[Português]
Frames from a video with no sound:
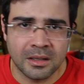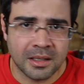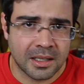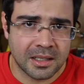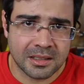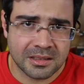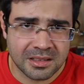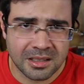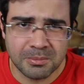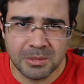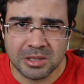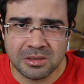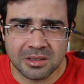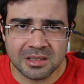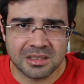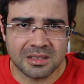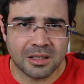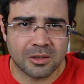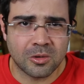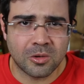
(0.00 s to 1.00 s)
Queria saber se
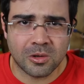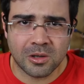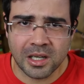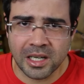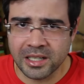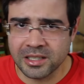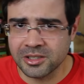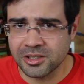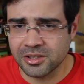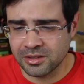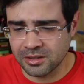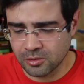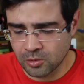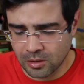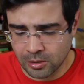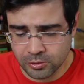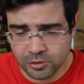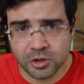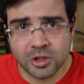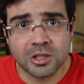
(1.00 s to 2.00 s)
você gosta,
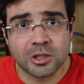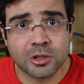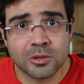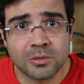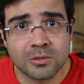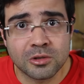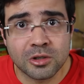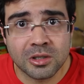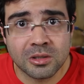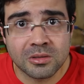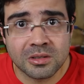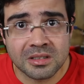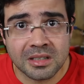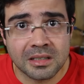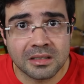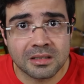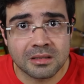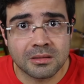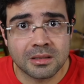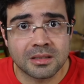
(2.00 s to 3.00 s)
qual disco do Chico
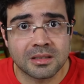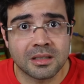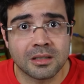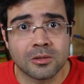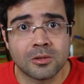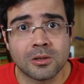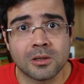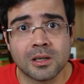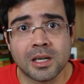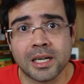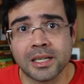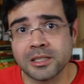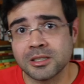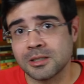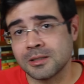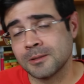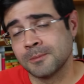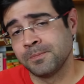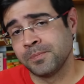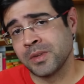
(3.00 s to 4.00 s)
Sainz que você
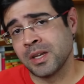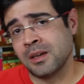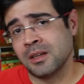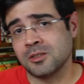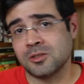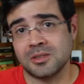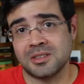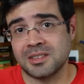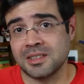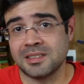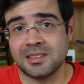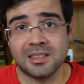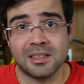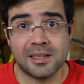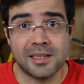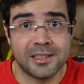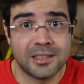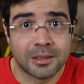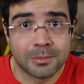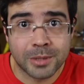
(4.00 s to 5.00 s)
gosta, se você se
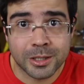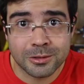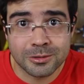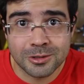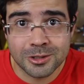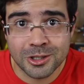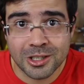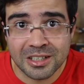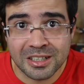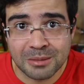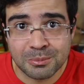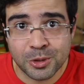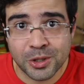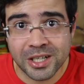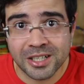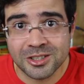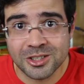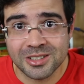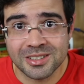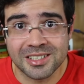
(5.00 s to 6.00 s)
lembra do dia da
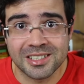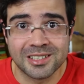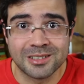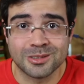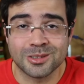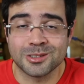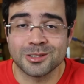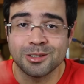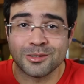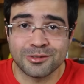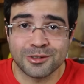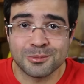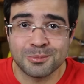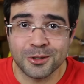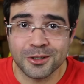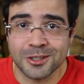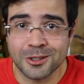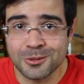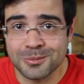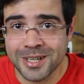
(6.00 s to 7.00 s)
morte dele, se você for um
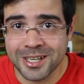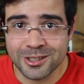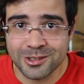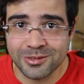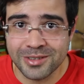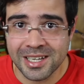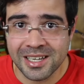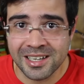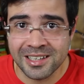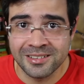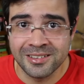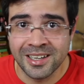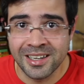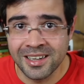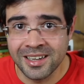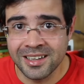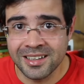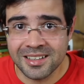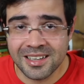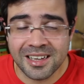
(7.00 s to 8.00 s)
pouquinho mais velho.
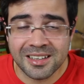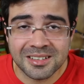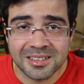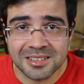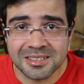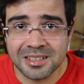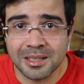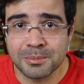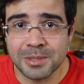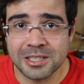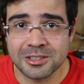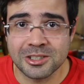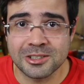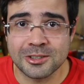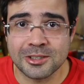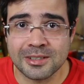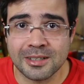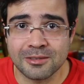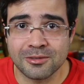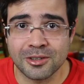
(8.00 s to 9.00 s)
E é isso, e amanhã a
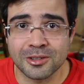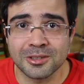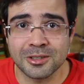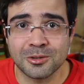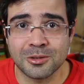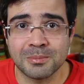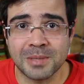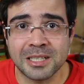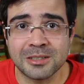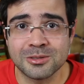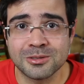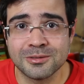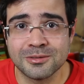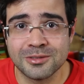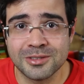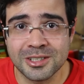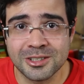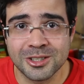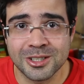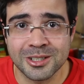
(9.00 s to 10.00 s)
gente está de volta com mais um
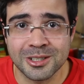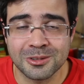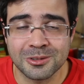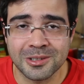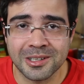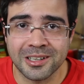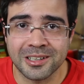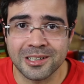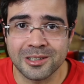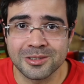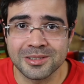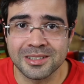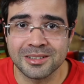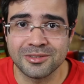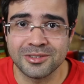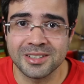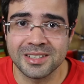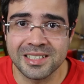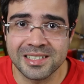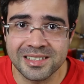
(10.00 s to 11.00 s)
vídeo aqui no canal da
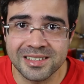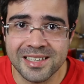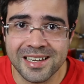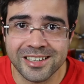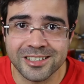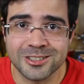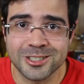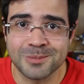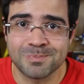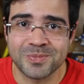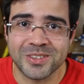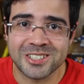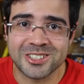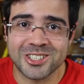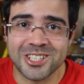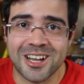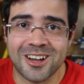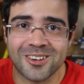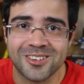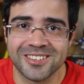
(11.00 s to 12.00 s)
Fidelidade.
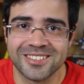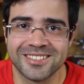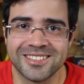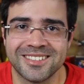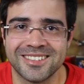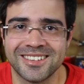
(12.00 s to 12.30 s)
Tchau!